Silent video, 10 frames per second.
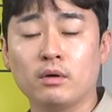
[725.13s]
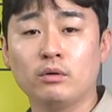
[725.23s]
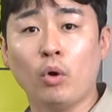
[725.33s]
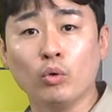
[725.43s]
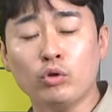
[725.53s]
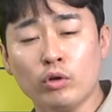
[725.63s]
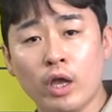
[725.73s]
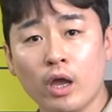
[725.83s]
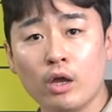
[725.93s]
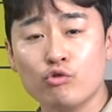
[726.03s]
근데
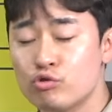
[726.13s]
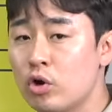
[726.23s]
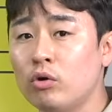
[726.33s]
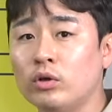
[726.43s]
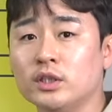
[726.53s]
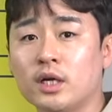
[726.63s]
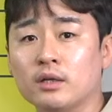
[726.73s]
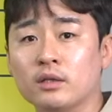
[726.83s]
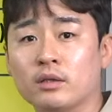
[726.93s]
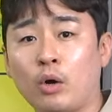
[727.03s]
어떻게 6,000건
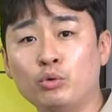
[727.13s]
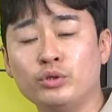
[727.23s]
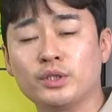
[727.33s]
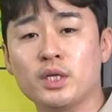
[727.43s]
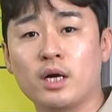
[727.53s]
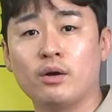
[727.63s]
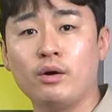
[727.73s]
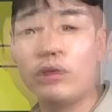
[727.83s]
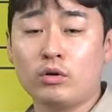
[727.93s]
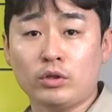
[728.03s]
이상 나올 수
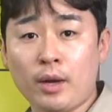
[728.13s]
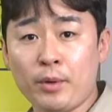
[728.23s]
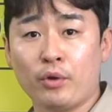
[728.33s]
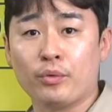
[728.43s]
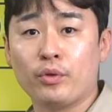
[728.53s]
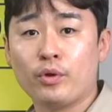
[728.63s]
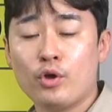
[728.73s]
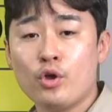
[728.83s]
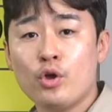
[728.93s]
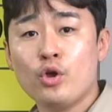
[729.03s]
있을까요? 그렇다면
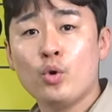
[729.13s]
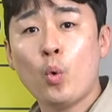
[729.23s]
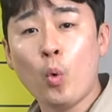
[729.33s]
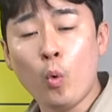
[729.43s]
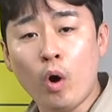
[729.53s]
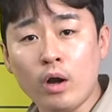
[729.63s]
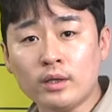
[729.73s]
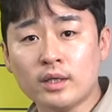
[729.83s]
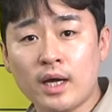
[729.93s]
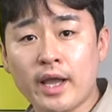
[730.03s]

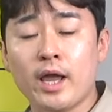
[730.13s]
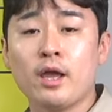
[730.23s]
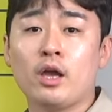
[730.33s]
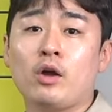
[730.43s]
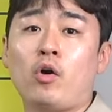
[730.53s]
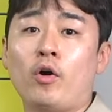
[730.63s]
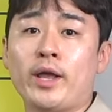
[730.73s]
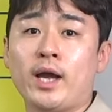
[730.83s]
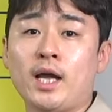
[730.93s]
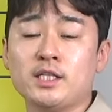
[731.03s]
5월 달에
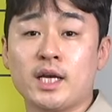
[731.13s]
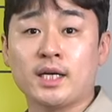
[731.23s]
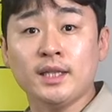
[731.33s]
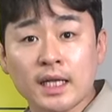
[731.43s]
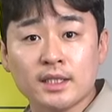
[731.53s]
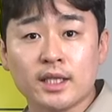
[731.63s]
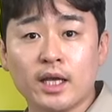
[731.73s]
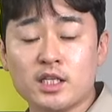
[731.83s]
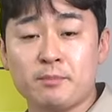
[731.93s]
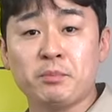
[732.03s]
거래가 이제
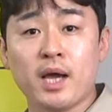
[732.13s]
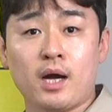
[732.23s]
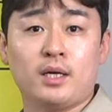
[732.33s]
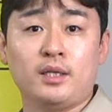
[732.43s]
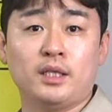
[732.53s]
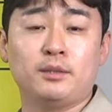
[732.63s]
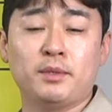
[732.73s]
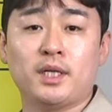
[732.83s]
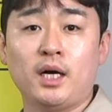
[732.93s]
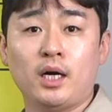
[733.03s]
끝났는데 집계가
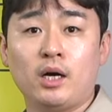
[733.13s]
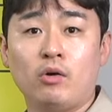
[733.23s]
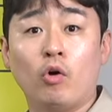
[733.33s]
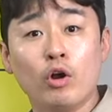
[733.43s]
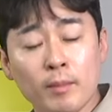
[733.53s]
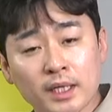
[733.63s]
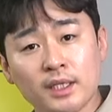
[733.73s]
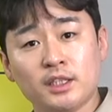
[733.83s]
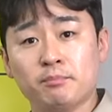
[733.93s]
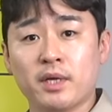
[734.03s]
끝났습니다.
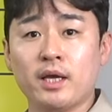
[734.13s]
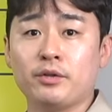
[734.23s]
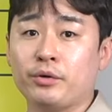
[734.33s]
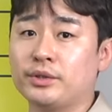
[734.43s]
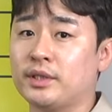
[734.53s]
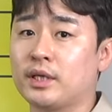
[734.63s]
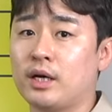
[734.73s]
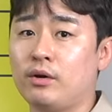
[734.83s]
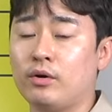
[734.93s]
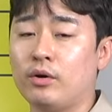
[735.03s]
얼마나
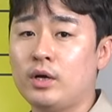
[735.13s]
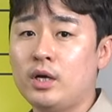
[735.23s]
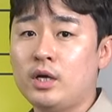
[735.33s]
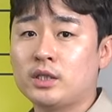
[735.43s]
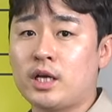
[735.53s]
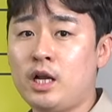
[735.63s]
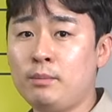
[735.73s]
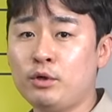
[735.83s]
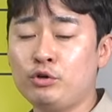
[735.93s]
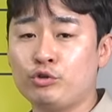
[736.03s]
집계되었을까요? 자
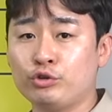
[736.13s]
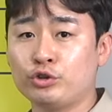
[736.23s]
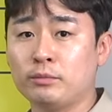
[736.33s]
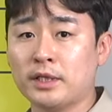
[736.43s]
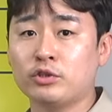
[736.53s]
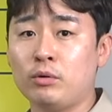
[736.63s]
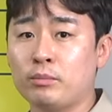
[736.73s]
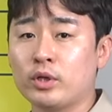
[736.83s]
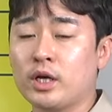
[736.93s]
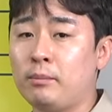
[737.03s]
일부 뉴스 매스컴
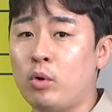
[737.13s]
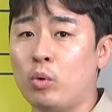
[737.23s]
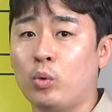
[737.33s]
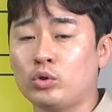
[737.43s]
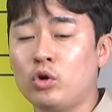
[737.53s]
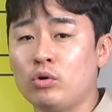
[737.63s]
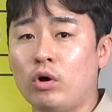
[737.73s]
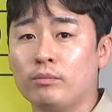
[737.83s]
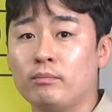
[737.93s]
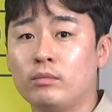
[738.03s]
보니까 뭐 5천
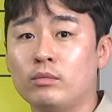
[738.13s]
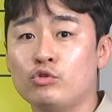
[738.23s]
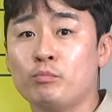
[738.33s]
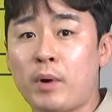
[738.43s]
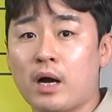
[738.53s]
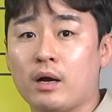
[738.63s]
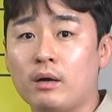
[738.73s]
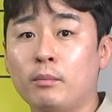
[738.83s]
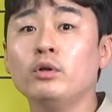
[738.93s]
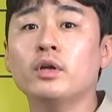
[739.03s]

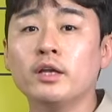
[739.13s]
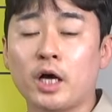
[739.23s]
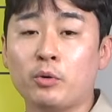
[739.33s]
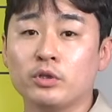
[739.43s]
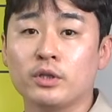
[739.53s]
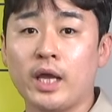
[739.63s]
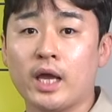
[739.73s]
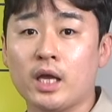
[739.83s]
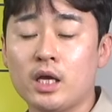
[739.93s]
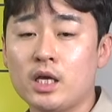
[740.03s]
건6박뭐 이렇게
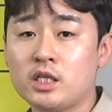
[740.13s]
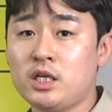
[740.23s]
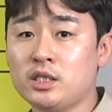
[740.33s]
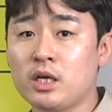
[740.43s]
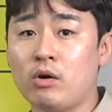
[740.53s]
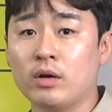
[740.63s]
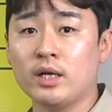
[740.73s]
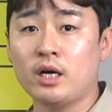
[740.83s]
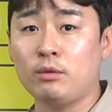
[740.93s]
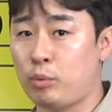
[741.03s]
나오는데 실제
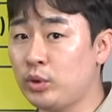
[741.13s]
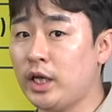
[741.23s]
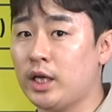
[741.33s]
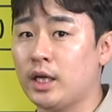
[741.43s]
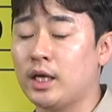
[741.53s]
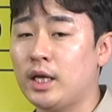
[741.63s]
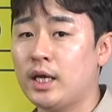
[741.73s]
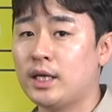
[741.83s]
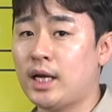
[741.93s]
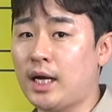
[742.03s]
거래량을 보니
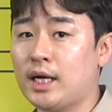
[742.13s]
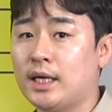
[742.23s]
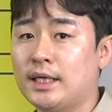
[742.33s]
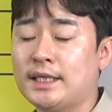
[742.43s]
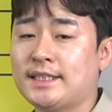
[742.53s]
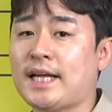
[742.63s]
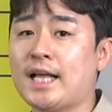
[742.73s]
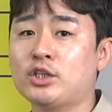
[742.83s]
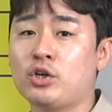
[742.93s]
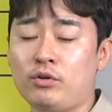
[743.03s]
약
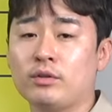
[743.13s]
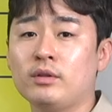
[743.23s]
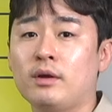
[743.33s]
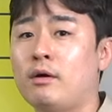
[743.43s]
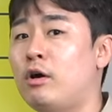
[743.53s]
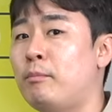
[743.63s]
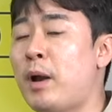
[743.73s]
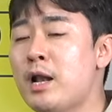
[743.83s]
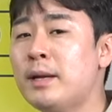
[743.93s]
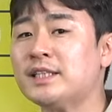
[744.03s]
4,840건 어,
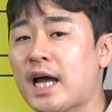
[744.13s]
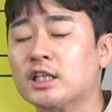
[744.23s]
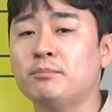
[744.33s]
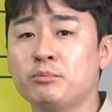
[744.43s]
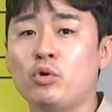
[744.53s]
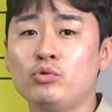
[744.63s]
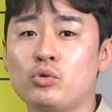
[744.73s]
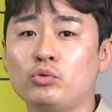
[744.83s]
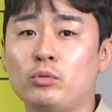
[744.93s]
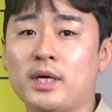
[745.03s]
천
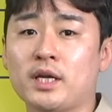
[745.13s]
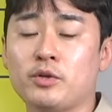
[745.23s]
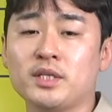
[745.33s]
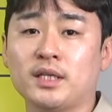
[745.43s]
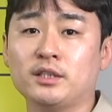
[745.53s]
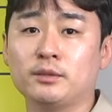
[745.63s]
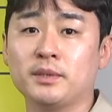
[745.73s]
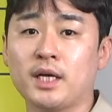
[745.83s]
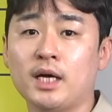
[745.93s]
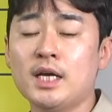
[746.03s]
정도밖에 되지
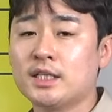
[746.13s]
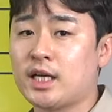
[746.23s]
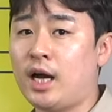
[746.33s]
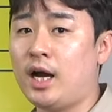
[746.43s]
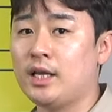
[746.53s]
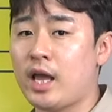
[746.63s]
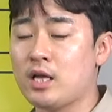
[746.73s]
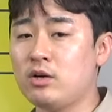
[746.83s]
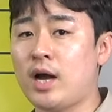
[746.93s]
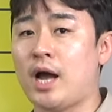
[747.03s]
않았습니다. 제가
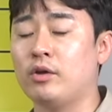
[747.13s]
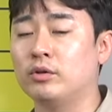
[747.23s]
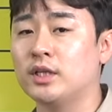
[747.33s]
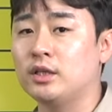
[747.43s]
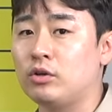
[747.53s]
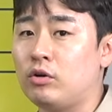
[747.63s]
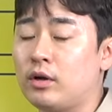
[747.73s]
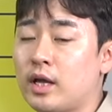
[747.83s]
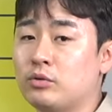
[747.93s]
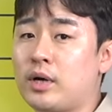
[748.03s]
예전 강의 영상에서
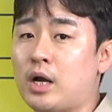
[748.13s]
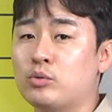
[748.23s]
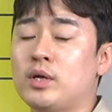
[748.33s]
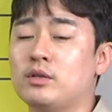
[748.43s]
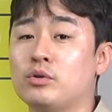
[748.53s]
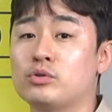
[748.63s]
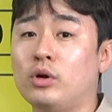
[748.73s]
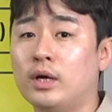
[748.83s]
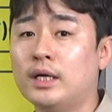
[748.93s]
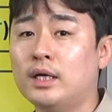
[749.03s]
계속
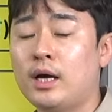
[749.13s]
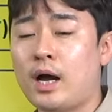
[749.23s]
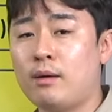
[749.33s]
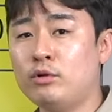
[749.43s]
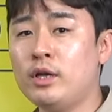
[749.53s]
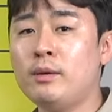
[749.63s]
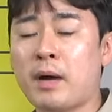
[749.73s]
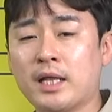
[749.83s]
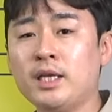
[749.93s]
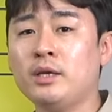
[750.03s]
강조해드렸죠. 아무리
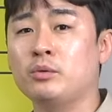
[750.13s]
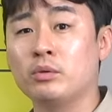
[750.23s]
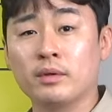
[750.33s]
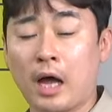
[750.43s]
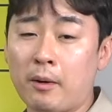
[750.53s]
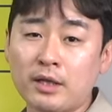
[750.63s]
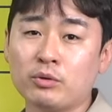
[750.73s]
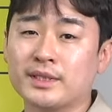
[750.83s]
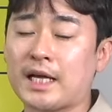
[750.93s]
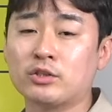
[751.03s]
많이
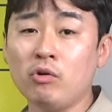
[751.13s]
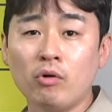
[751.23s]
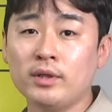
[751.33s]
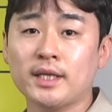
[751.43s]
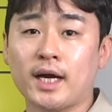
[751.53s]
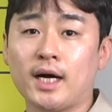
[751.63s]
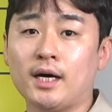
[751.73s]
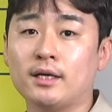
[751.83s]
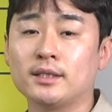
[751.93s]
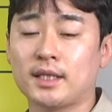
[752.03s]
나와도
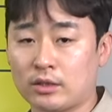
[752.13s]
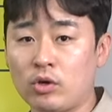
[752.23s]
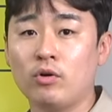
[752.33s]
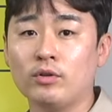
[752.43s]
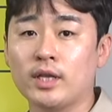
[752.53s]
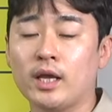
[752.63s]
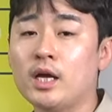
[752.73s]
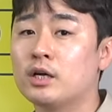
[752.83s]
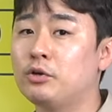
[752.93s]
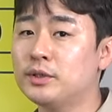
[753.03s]
4천0건대다4천0건대
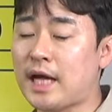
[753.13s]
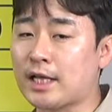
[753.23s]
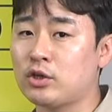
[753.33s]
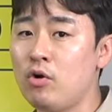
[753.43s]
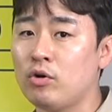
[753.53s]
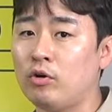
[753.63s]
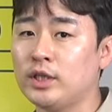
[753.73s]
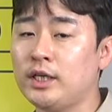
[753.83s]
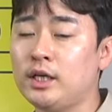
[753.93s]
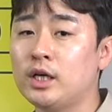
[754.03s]
그리고
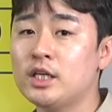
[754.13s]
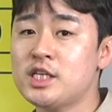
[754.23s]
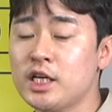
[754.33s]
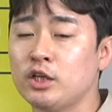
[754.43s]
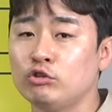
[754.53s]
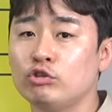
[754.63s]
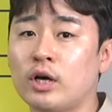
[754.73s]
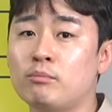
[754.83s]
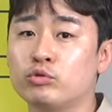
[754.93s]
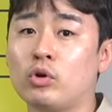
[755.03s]
4천0건이 찍히는
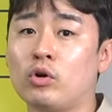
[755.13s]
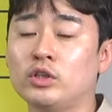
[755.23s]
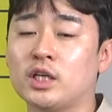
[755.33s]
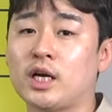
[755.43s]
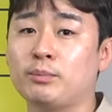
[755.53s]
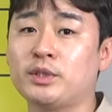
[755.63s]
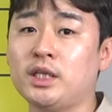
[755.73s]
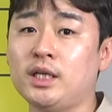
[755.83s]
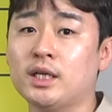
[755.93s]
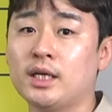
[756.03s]
순간 무조건
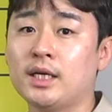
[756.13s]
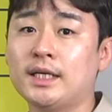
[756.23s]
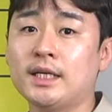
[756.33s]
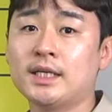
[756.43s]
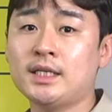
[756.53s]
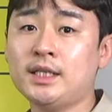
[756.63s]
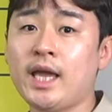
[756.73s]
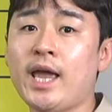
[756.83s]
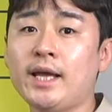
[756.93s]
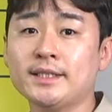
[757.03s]
집값이
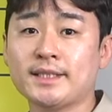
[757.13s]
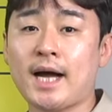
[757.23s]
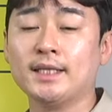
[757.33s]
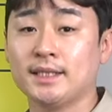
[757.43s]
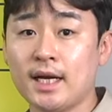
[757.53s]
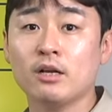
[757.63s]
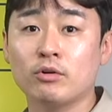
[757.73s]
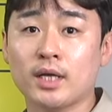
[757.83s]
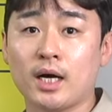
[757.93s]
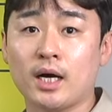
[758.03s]
크게 상승할
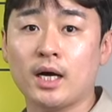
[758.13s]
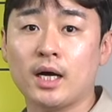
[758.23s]
거다.